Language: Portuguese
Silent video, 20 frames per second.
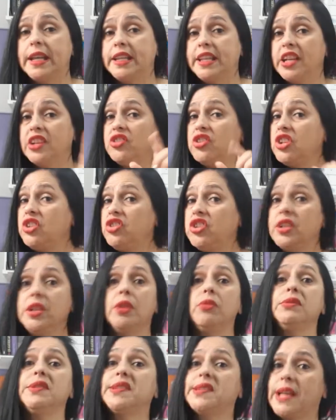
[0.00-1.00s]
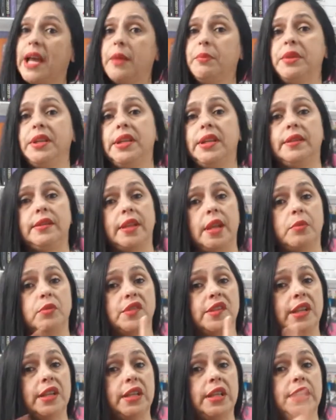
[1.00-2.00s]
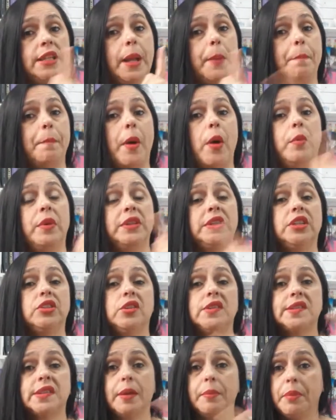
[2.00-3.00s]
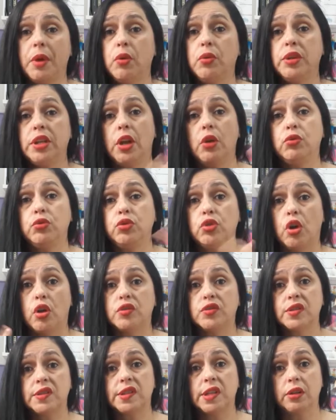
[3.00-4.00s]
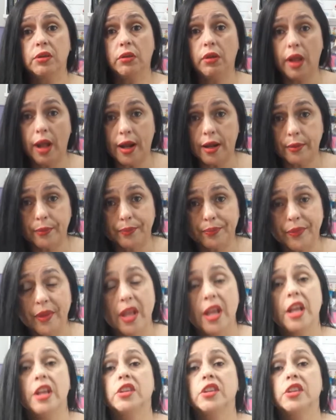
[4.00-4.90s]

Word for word: que a gente não sabe que temos aqui na palma da nossa mão, que é o nosso celular.